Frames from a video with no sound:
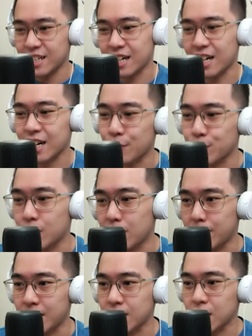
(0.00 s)
ah kamu dalam
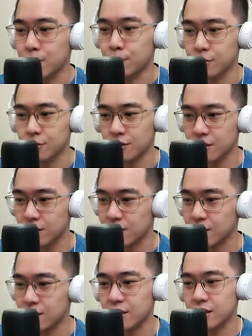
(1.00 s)
masalah bung.
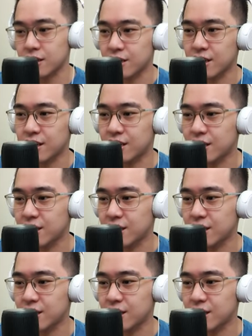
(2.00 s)
Uh, uh.